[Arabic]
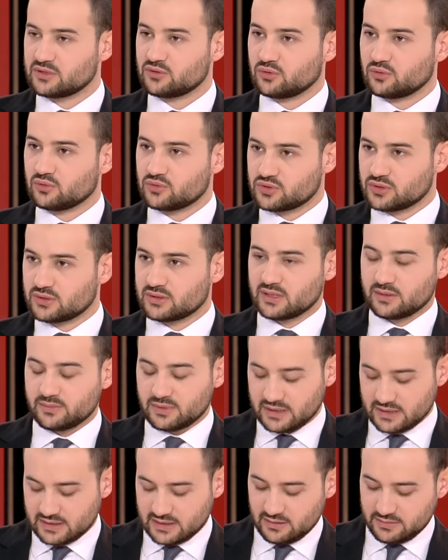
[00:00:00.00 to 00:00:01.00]
ايديولوجي تابع
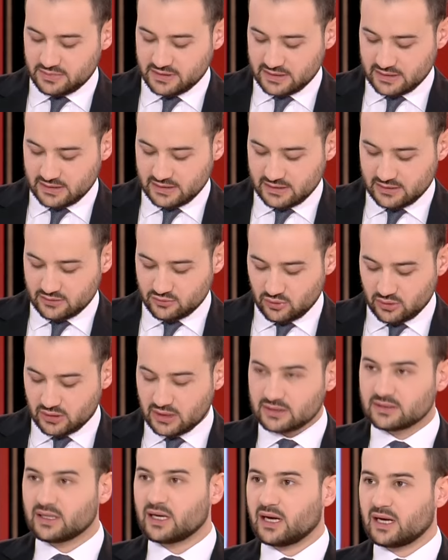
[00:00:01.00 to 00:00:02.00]
طيب، كنت عم بتقول لي انه
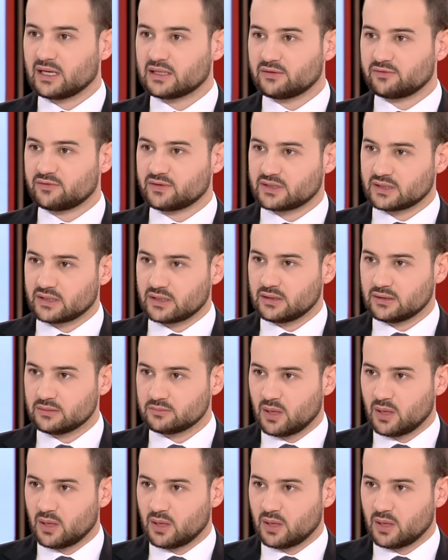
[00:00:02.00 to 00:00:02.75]
القضاء على فكره